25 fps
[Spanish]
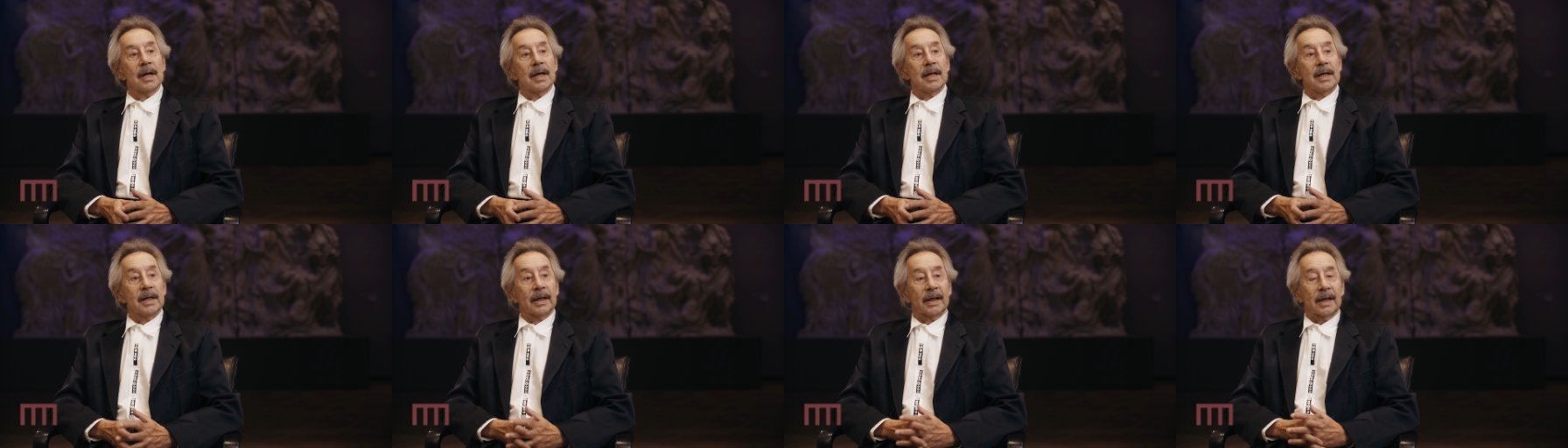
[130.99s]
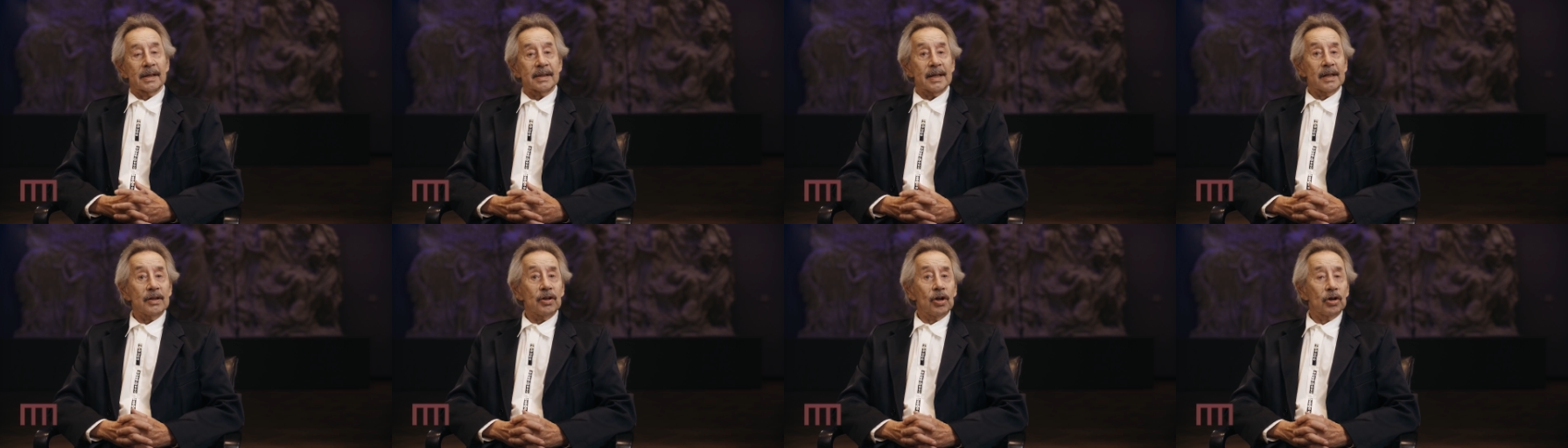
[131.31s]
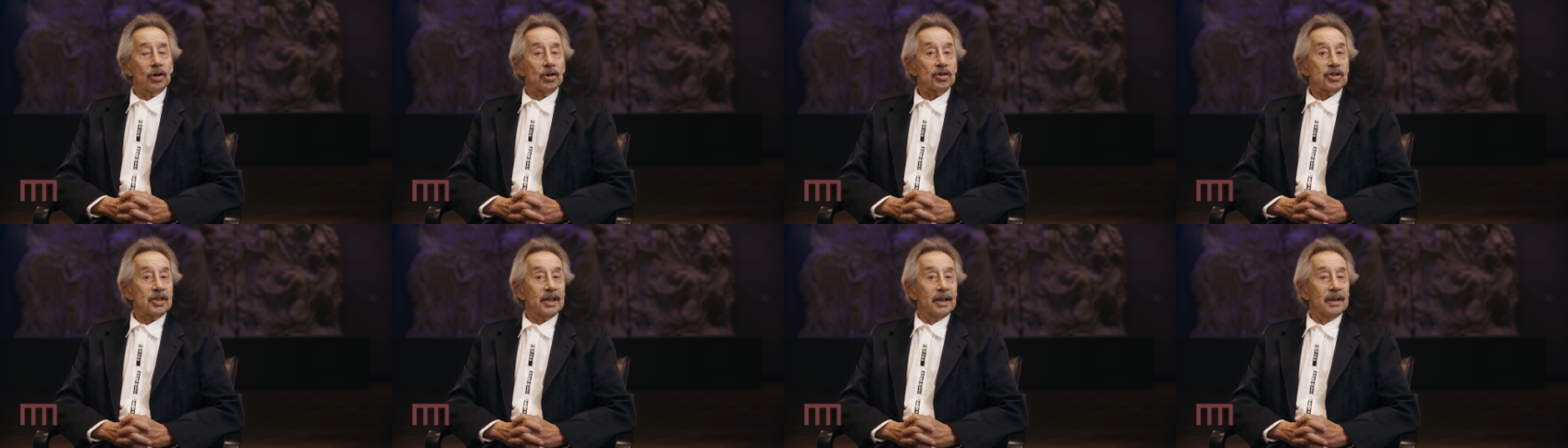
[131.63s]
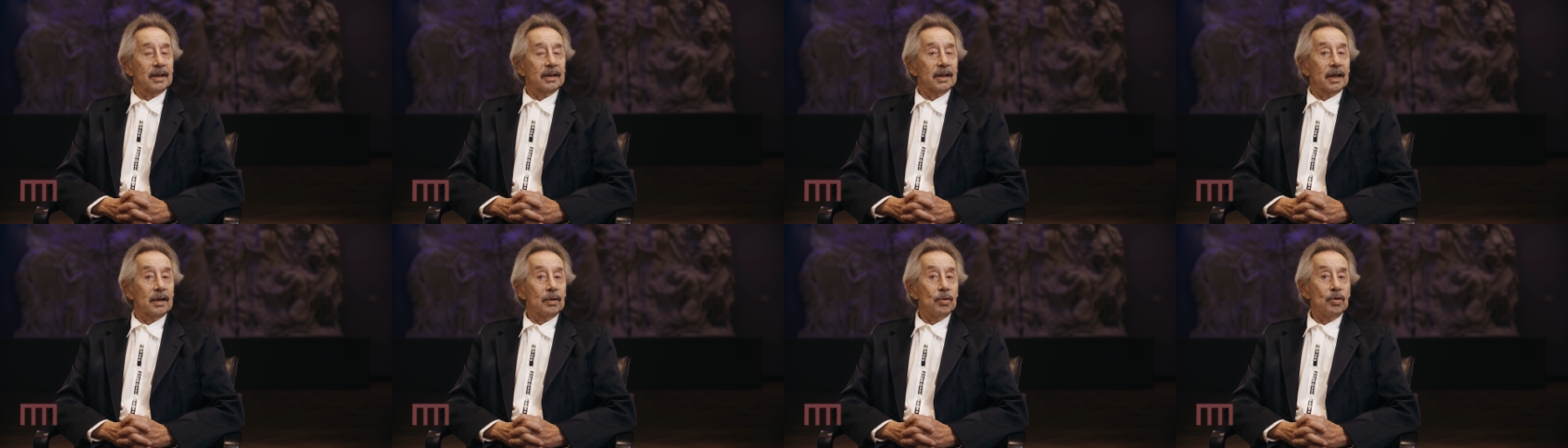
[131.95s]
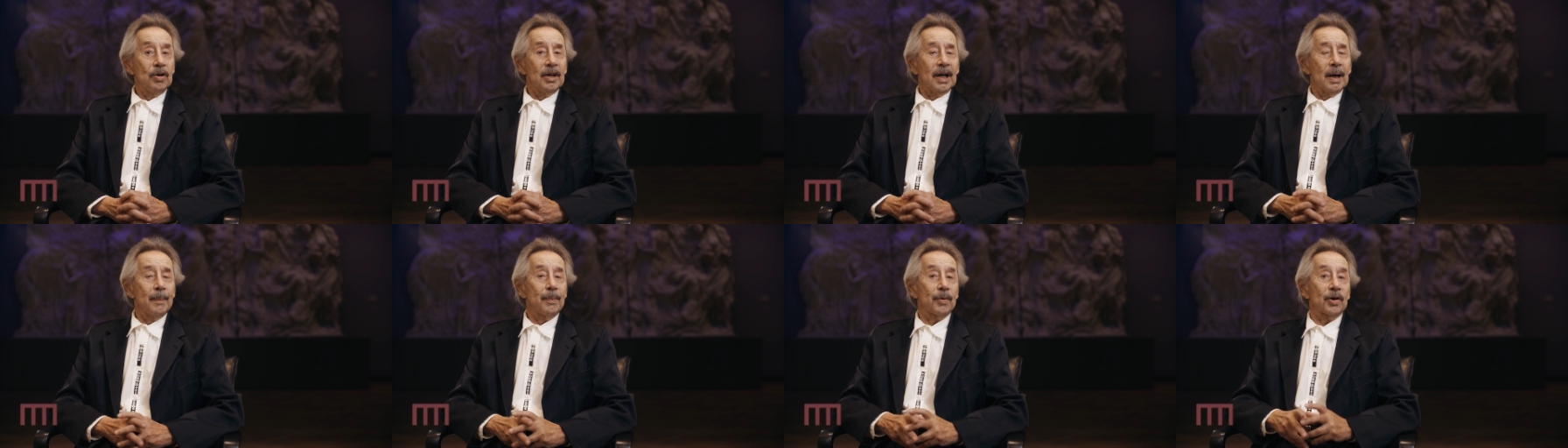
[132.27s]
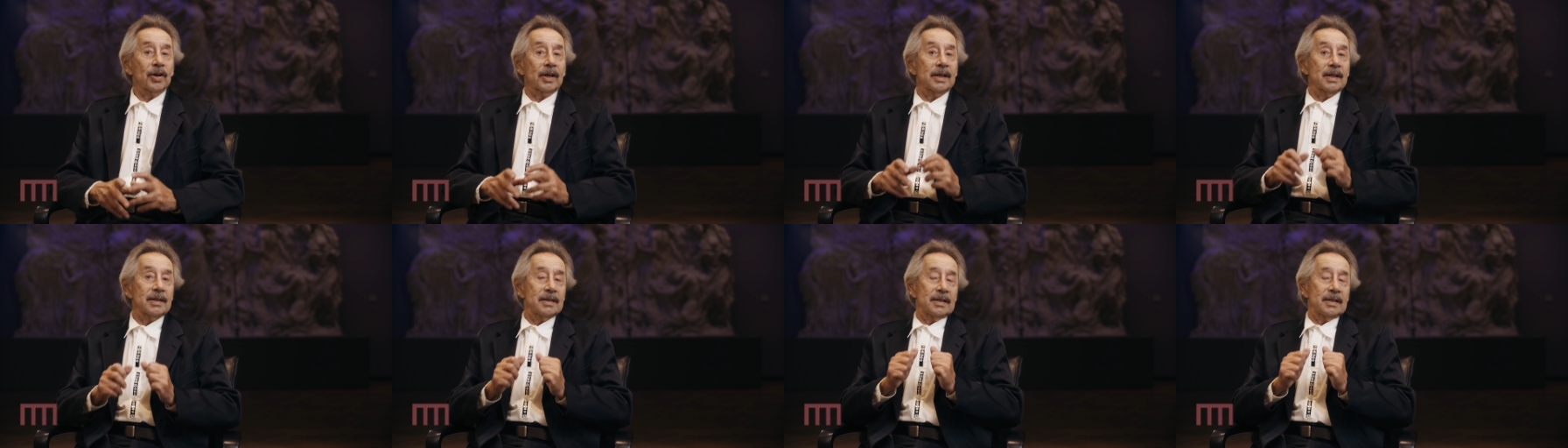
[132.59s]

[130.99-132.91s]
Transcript: y quizá no lo siente nunca porque